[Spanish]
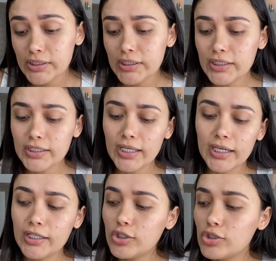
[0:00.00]
Y dije,
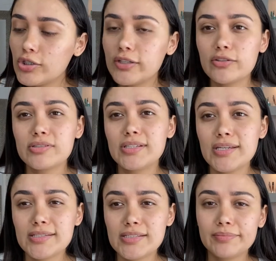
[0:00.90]
no, entonces
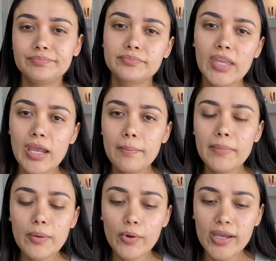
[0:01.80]
me
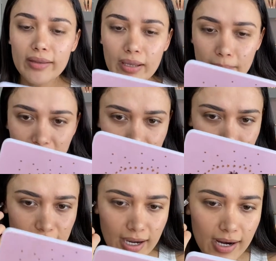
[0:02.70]
voy a
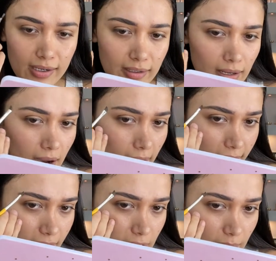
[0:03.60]
desmaquillar
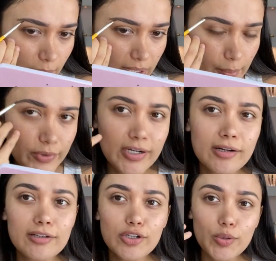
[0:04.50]
y me voy a poner
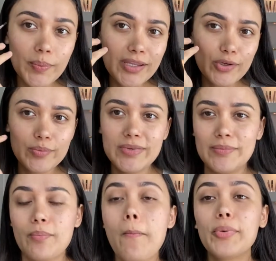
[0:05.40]
ropa de dormir.
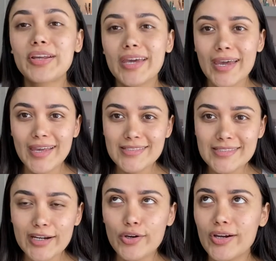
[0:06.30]
Porque en
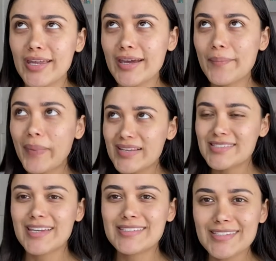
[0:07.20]
serio, pasé
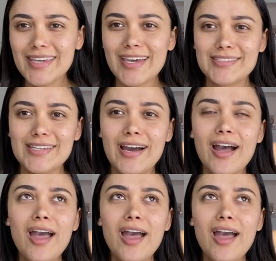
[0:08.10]
así, decía.